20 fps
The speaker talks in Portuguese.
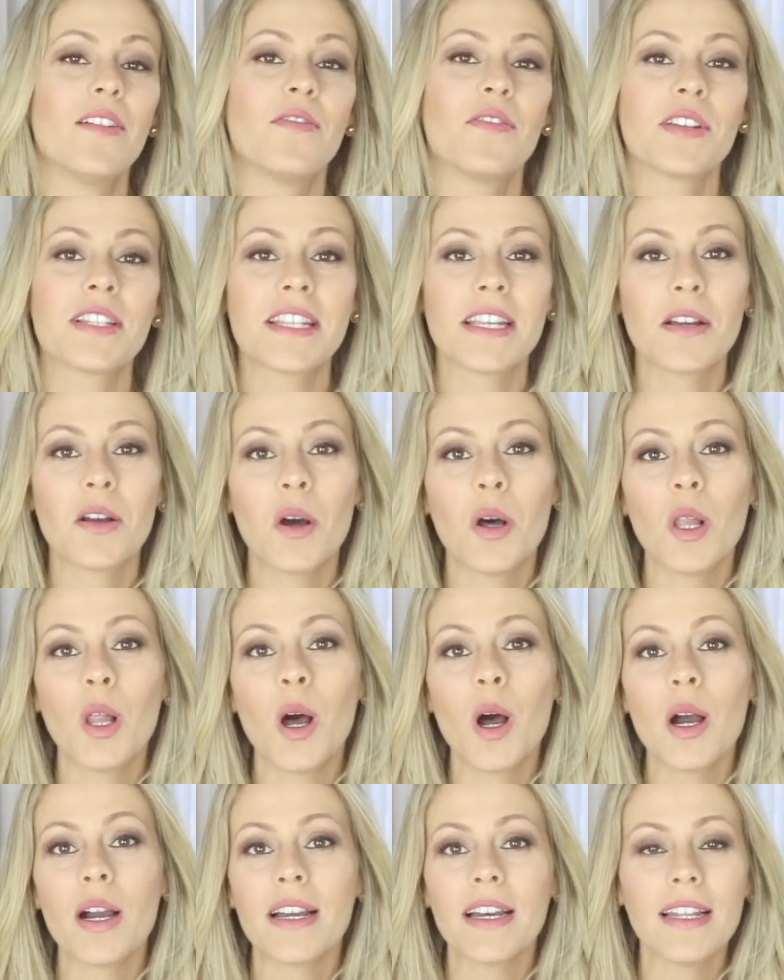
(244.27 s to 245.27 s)
Você
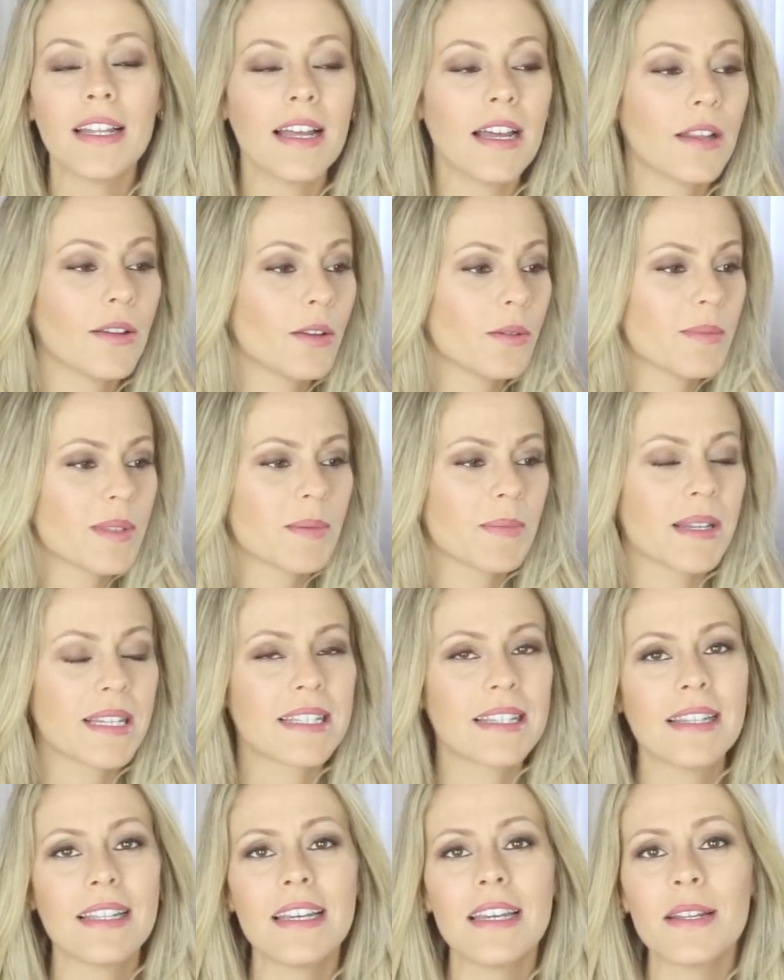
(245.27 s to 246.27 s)
coloca lá nomes
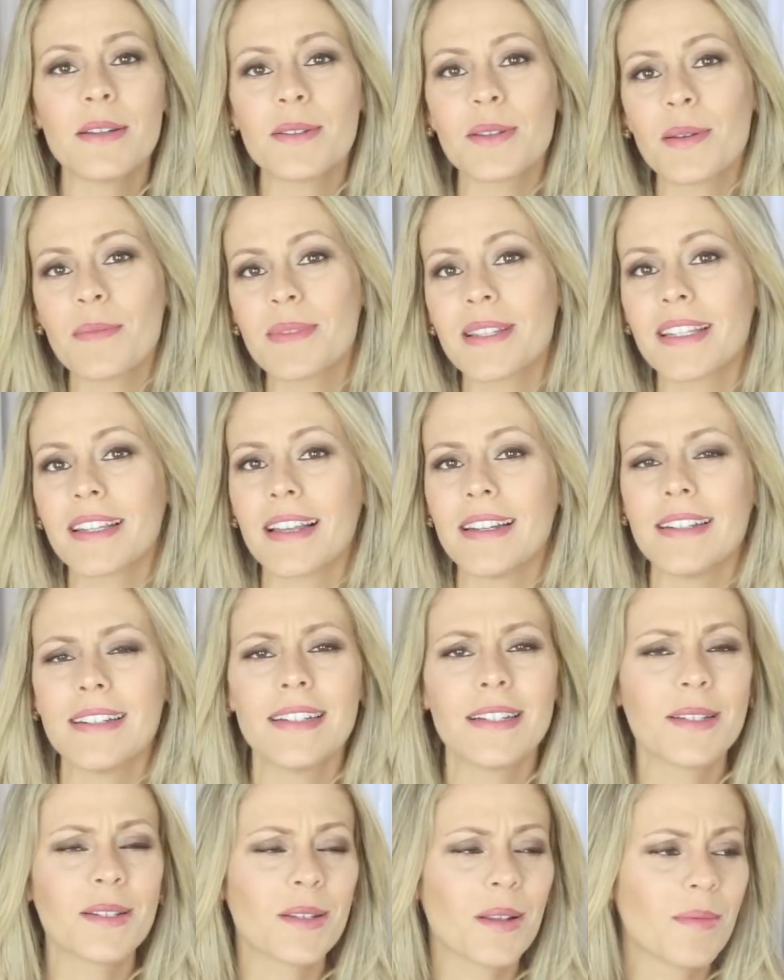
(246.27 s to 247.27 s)
brasileiros, nomes
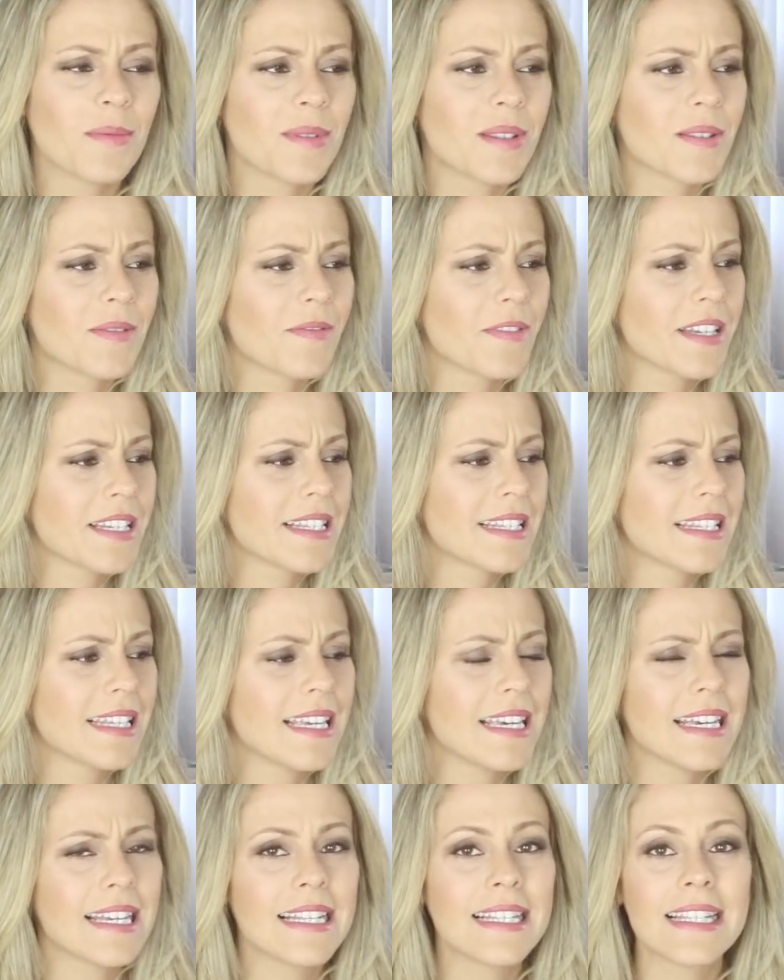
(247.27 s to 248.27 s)
italianos, nomes
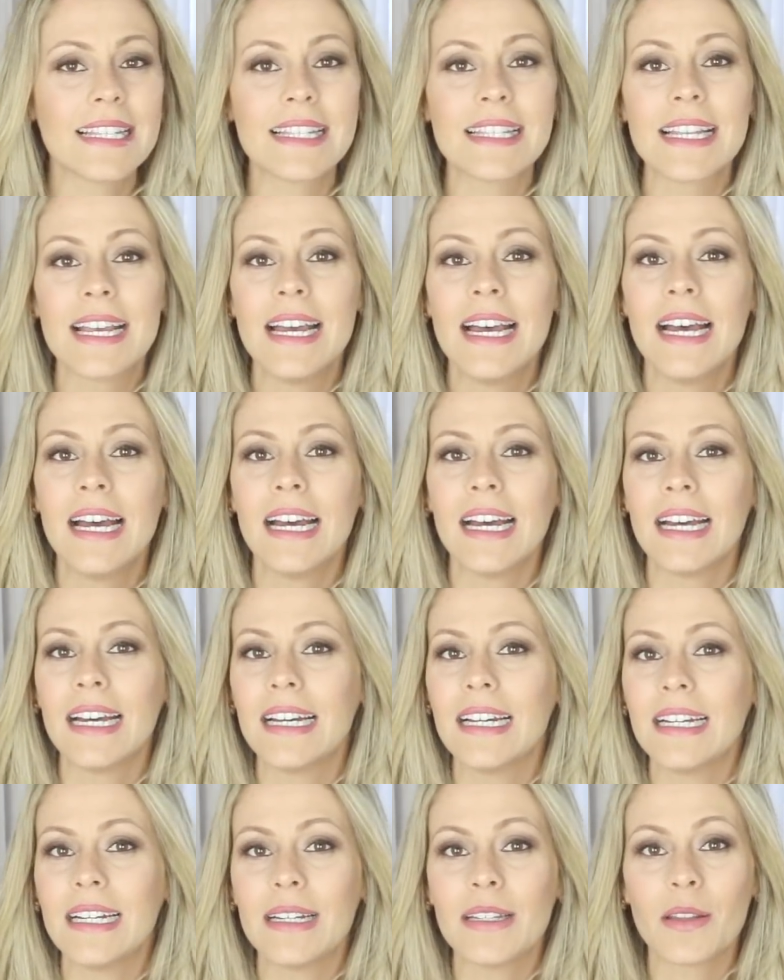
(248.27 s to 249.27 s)
franceses,
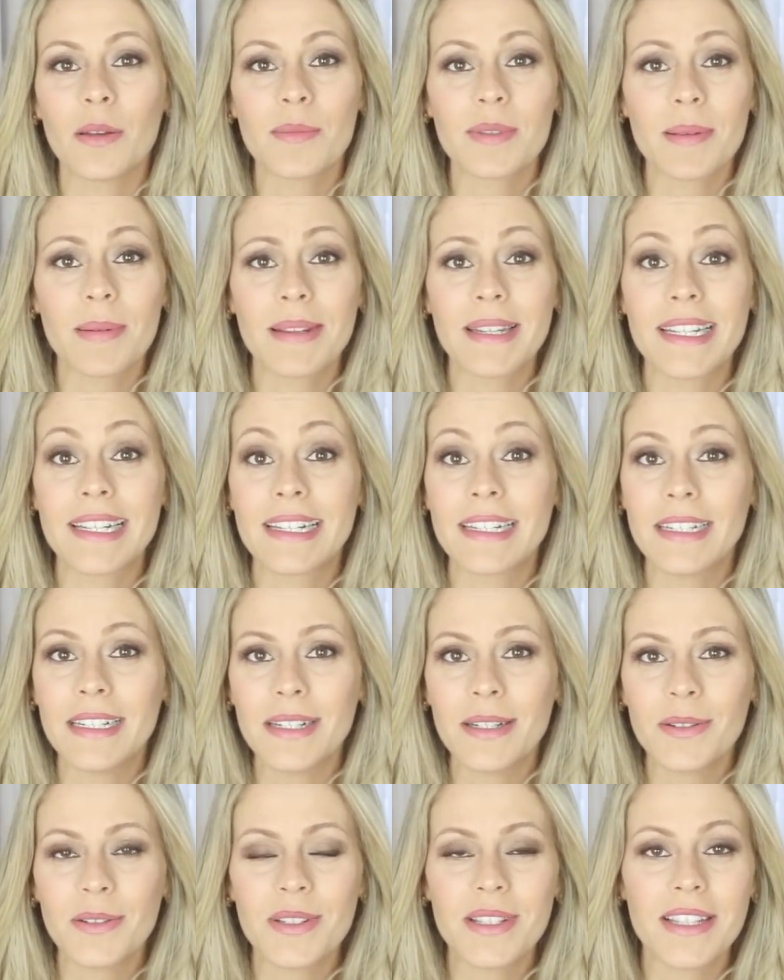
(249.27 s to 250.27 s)
é, nomes
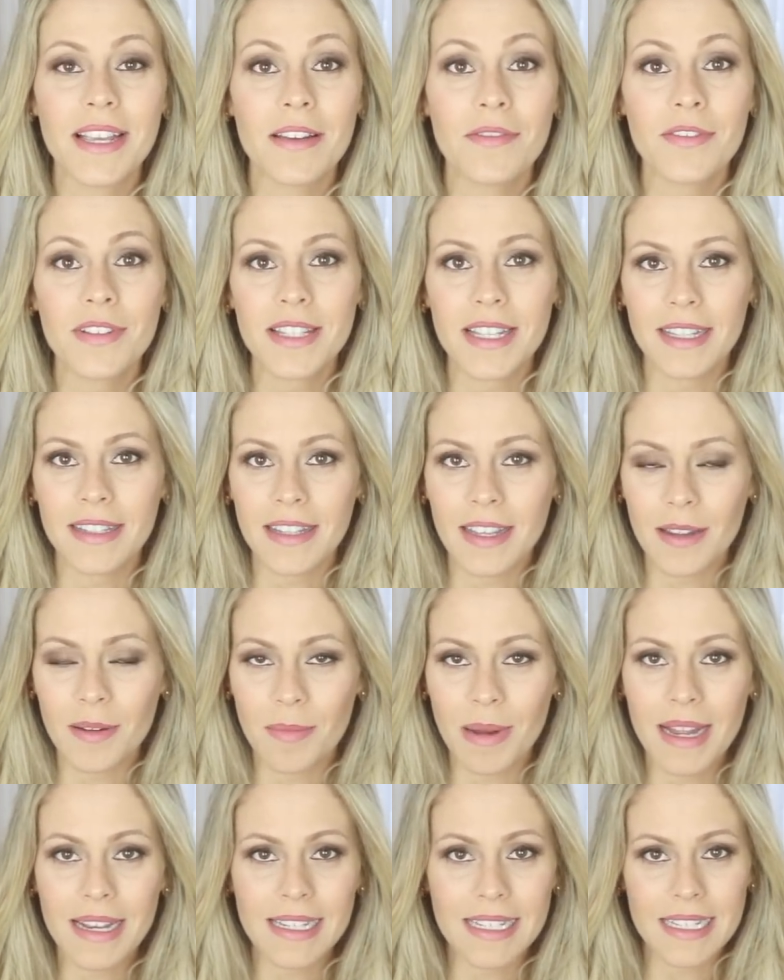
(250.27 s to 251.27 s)
americanos, e aí você tem
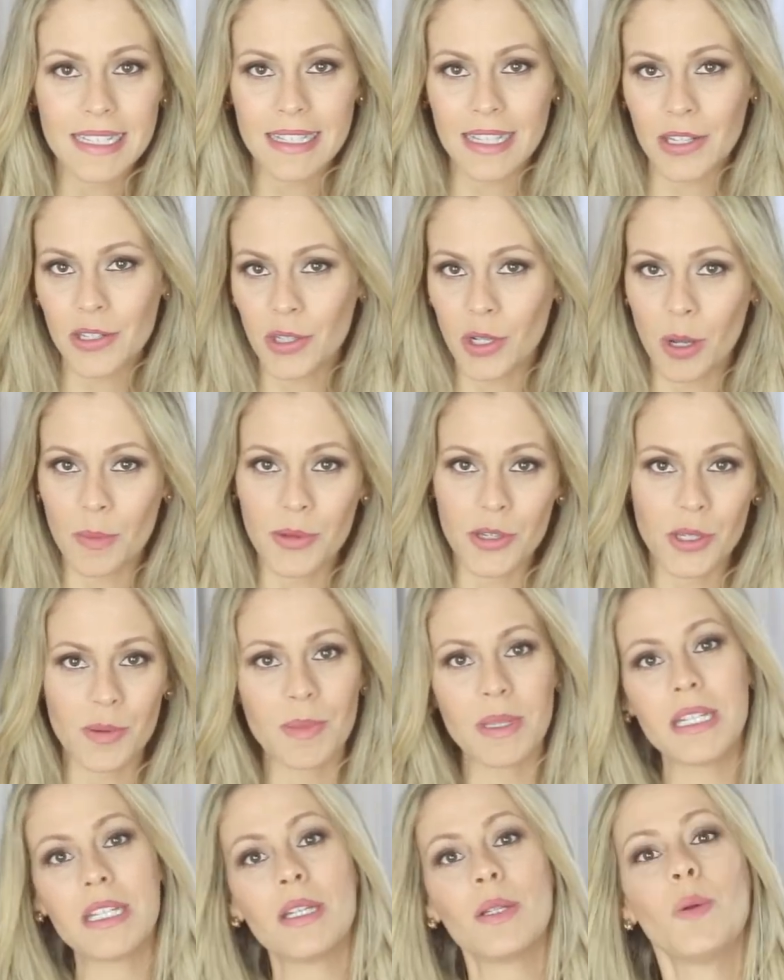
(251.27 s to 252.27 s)
uma lista de nomes de
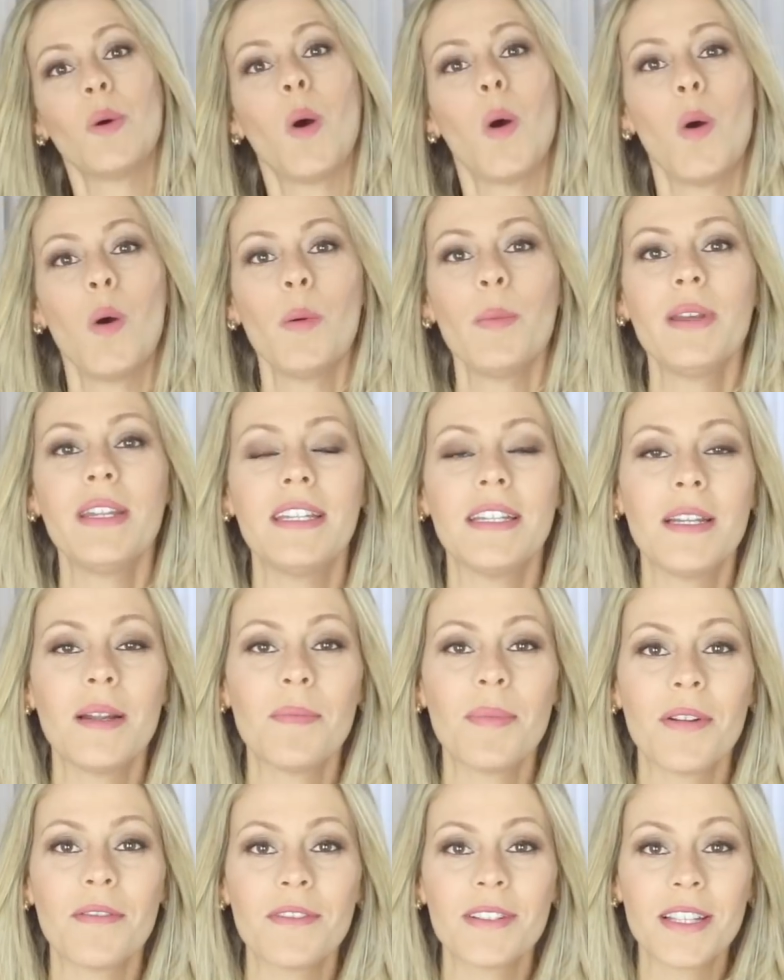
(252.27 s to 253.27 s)
menino ou
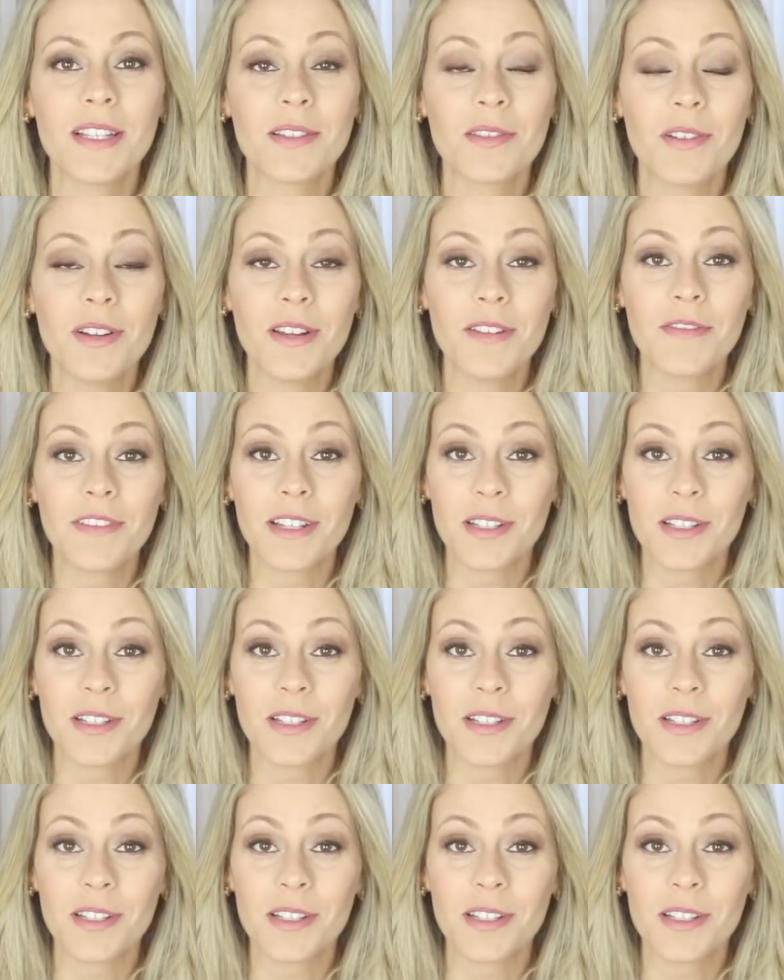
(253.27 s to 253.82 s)
menina para você escolher.